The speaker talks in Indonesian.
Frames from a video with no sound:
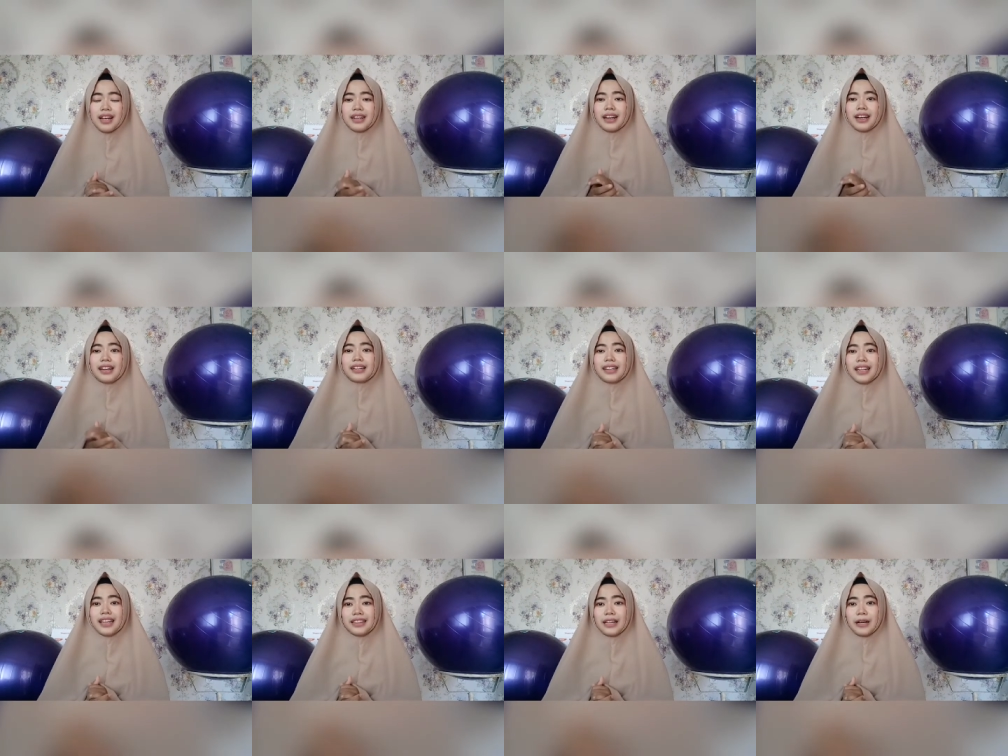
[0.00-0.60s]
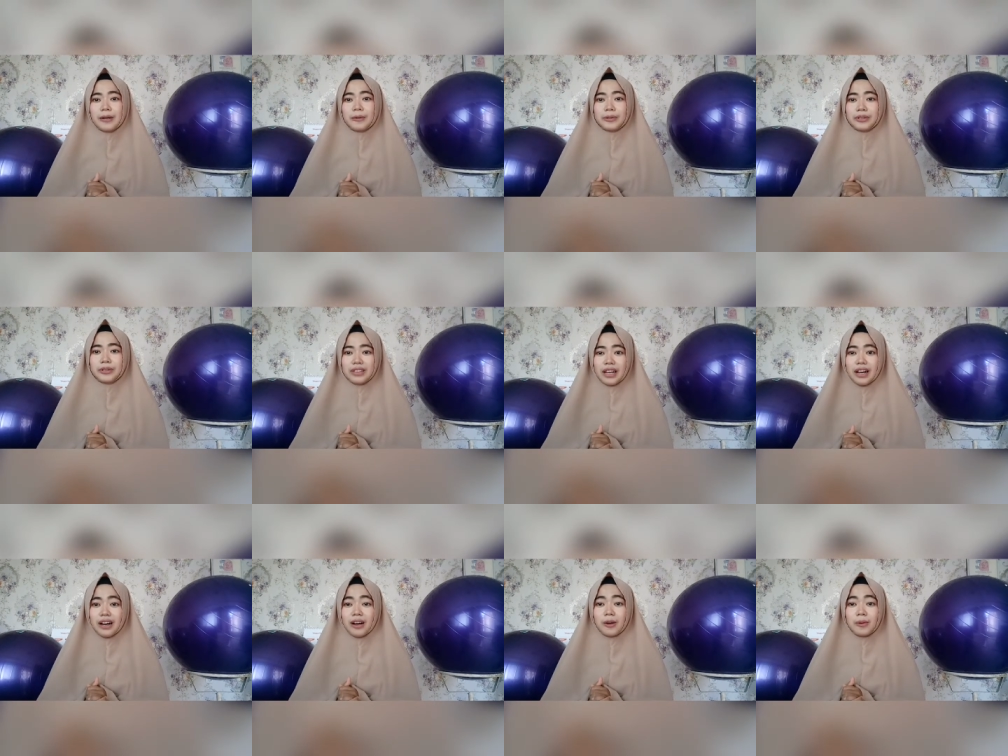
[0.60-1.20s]
karena
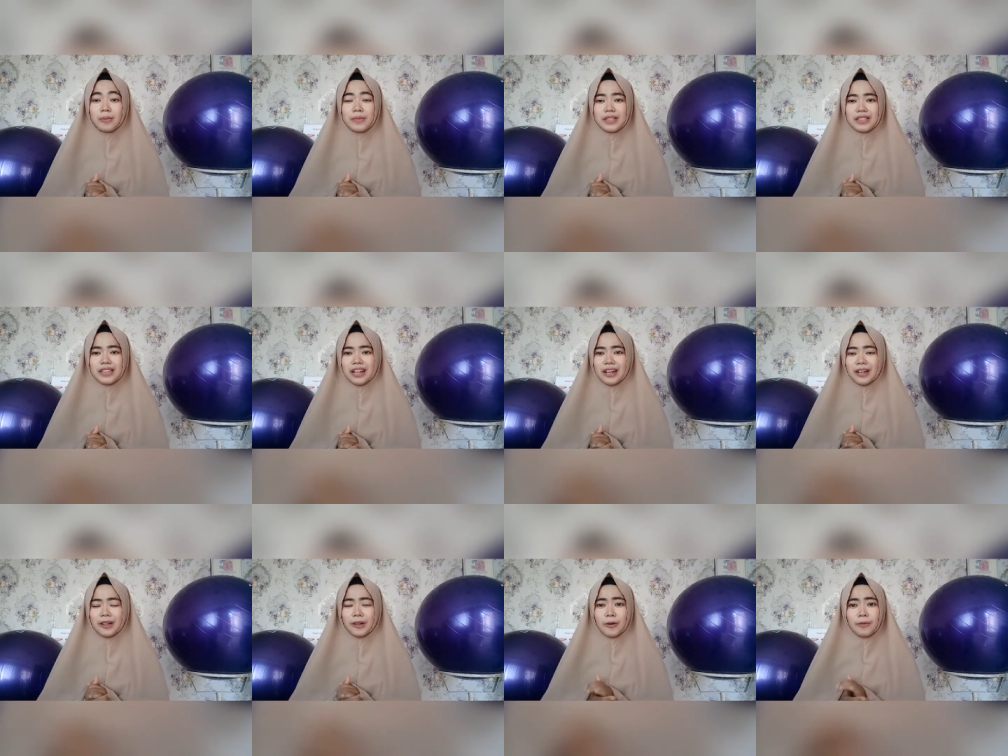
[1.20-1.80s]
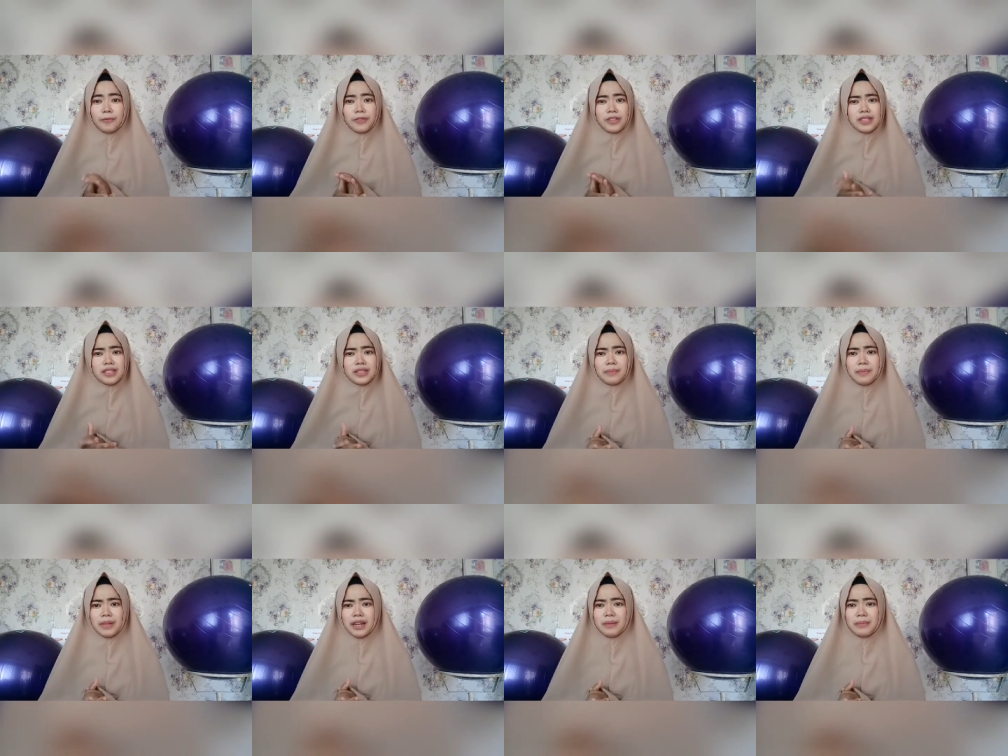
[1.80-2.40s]
takutnya kalau misalkan
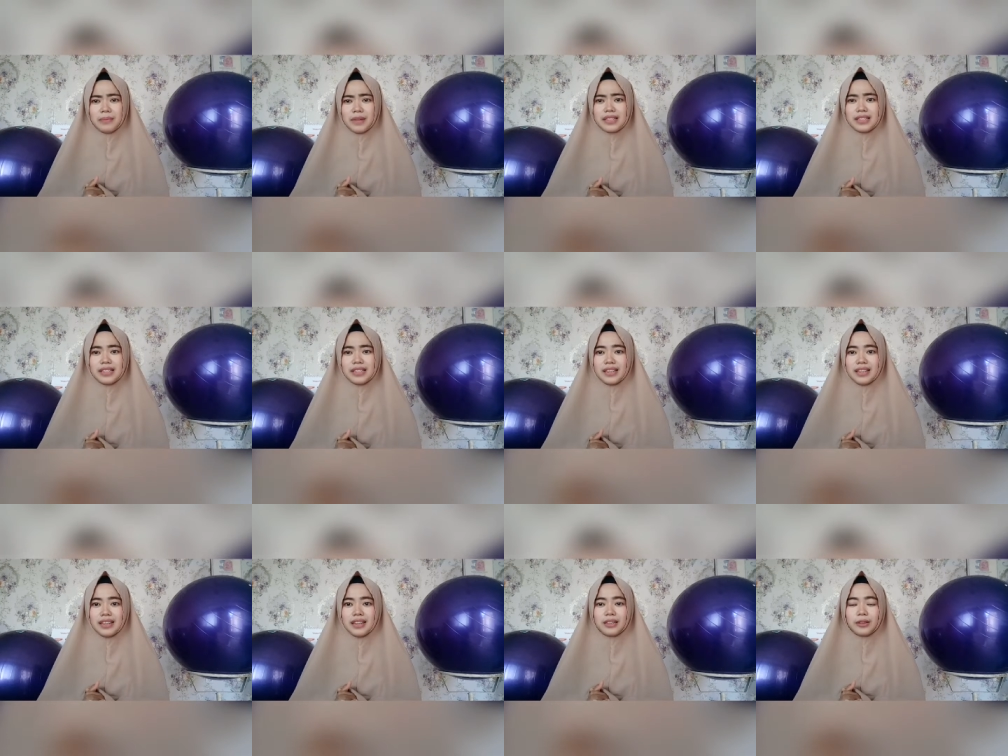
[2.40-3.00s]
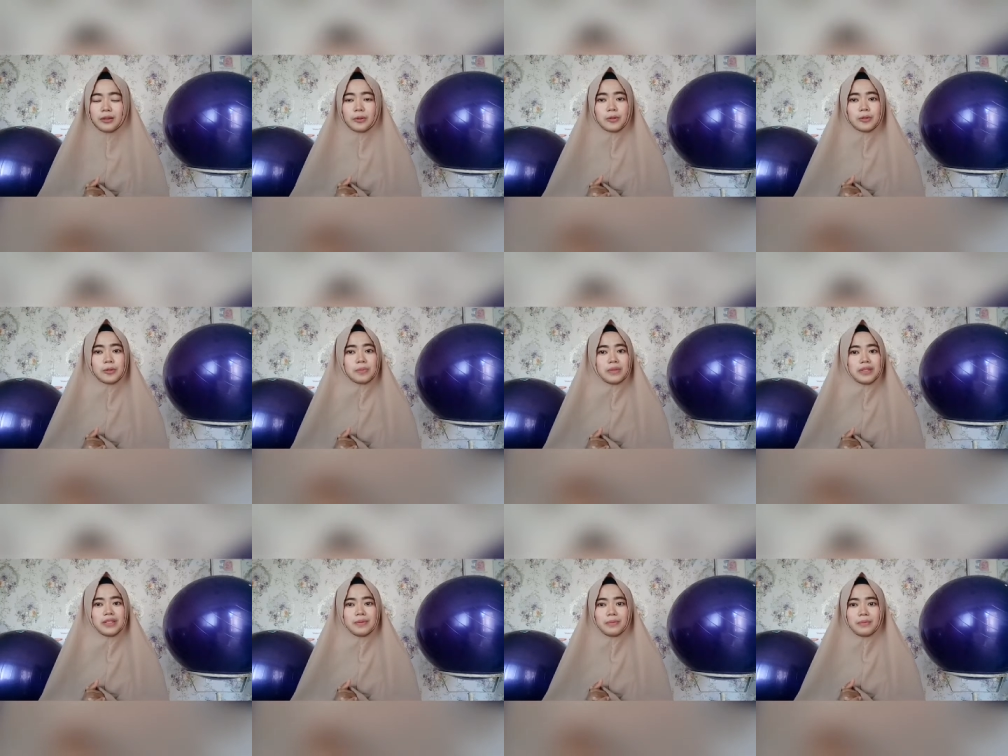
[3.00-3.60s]
COVID-19 ini terus
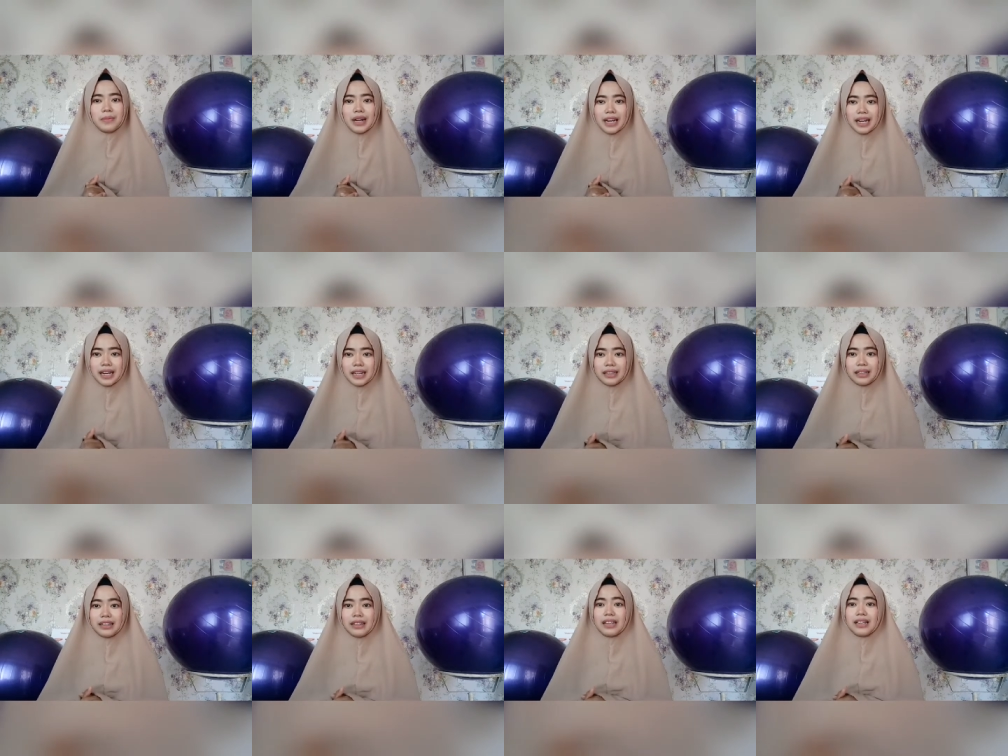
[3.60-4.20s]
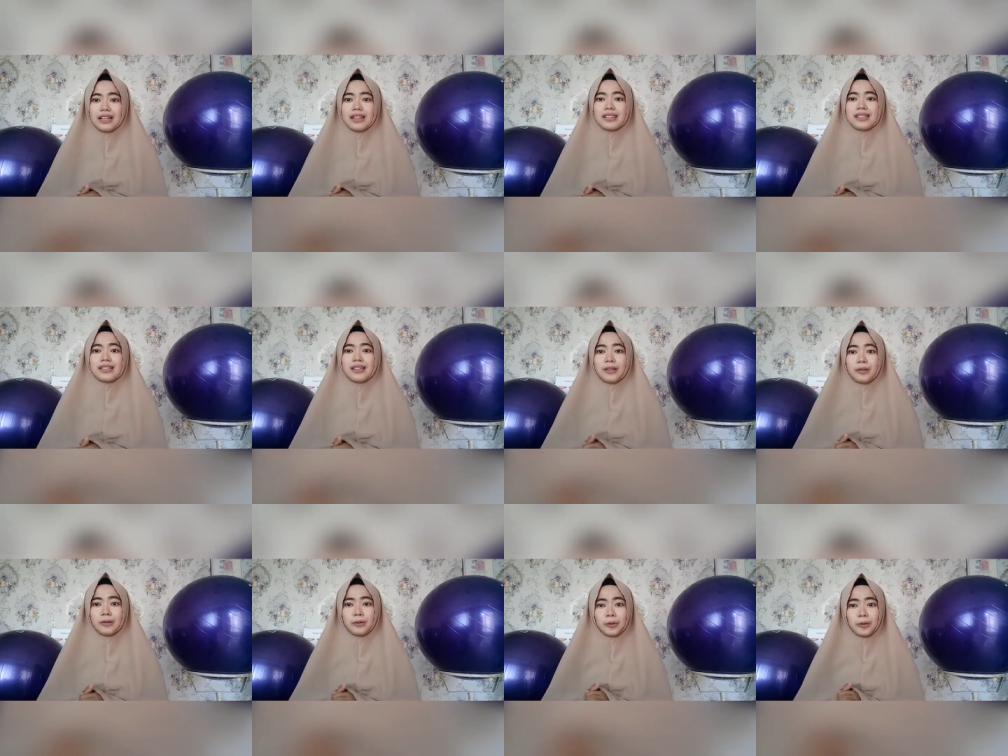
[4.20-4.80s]
menyebar ke
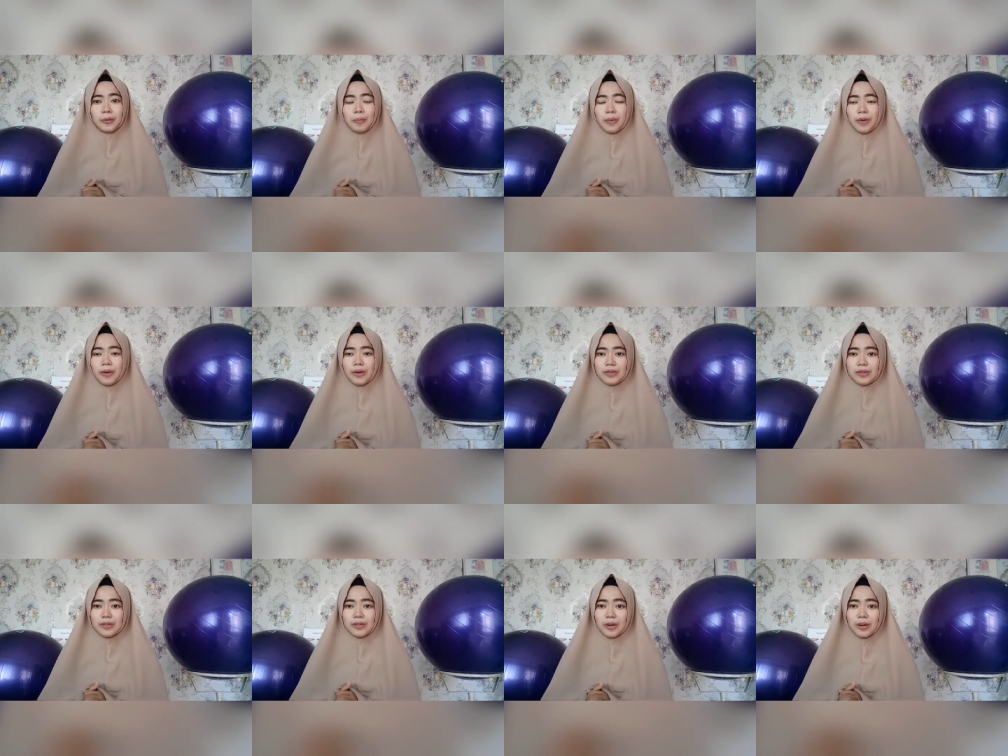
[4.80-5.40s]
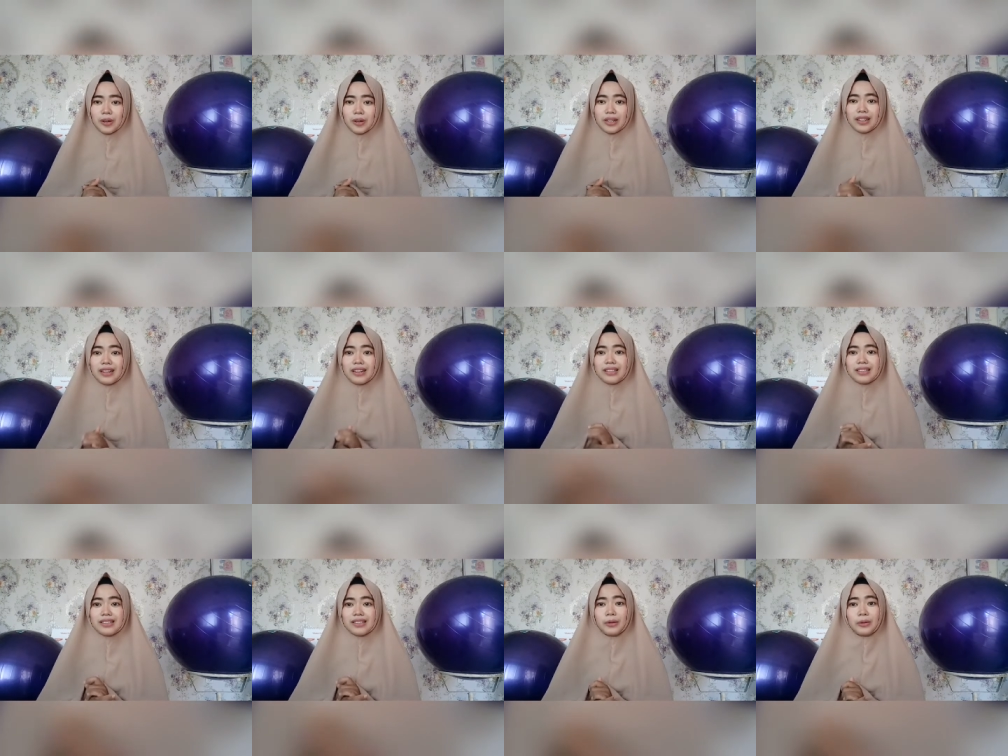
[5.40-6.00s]
seluruh pelosok, ke
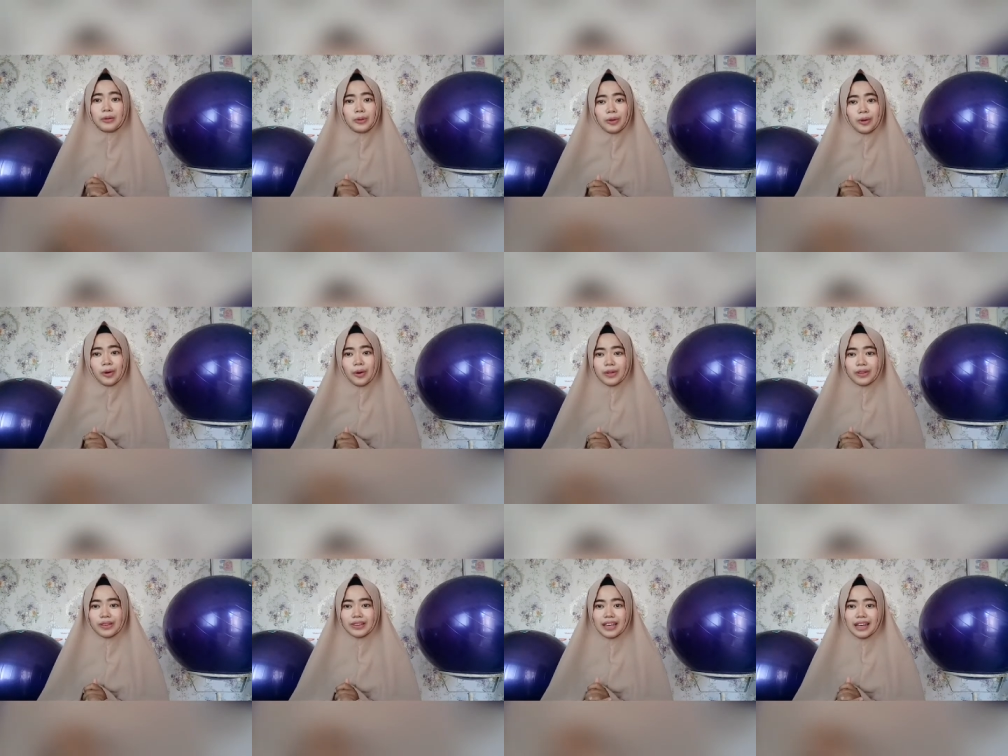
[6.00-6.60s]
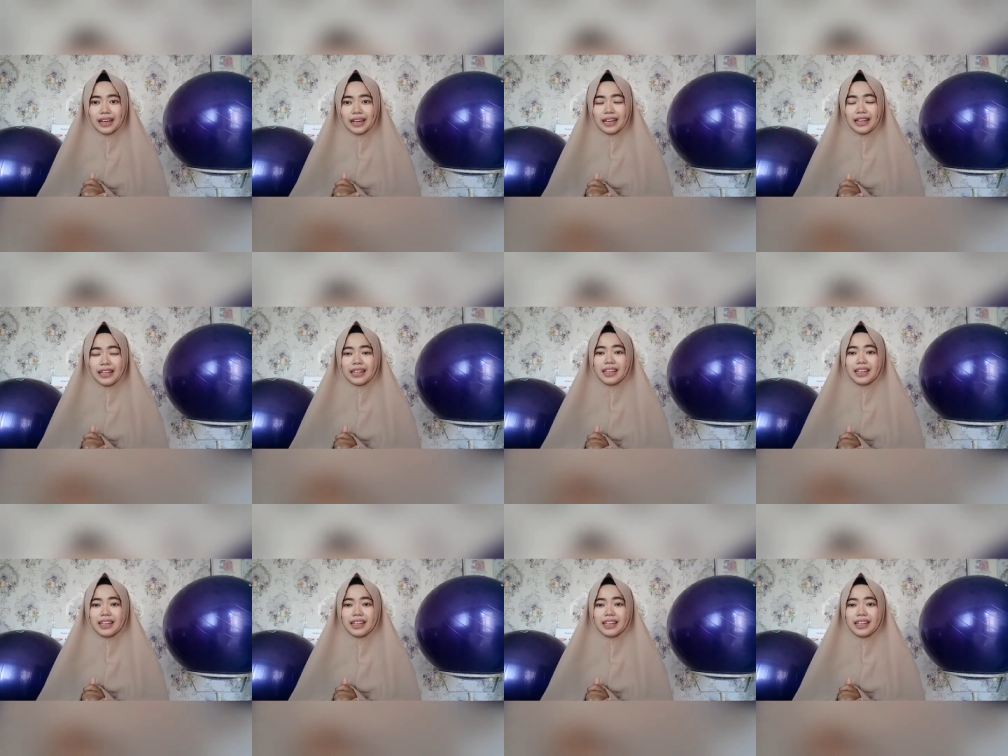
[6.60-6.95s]
seluruh kota,